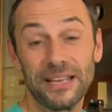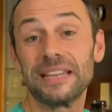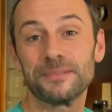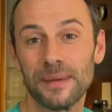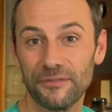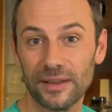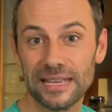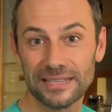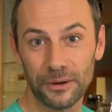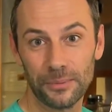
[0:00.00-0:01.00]
jedes Mal verliere
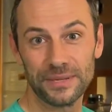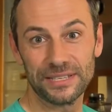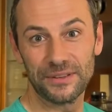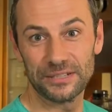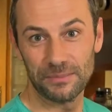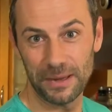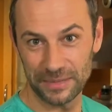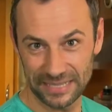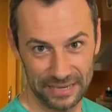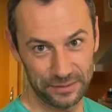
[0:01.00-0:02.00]
ich auch ein bisschen was von meinem
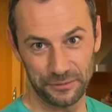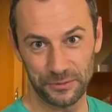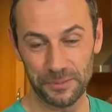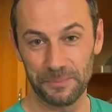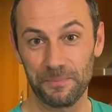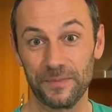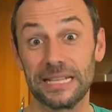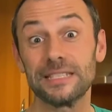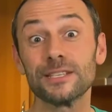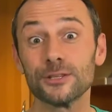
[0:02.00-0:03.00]
Zeitgefühl. Jetzt
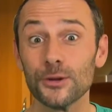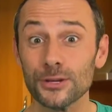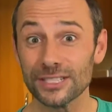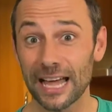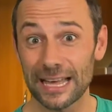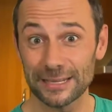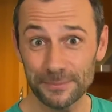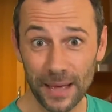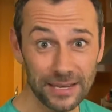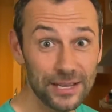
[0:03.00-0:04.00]
ist es höchste
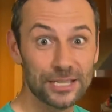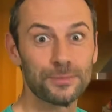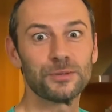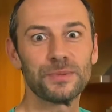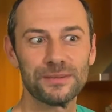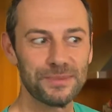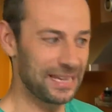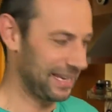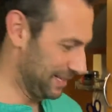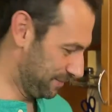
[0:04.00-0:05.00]
Eisenbahn, ich muss mit dem
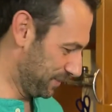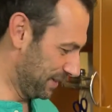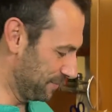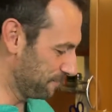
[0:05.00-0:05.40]
Mittagessen beginnen.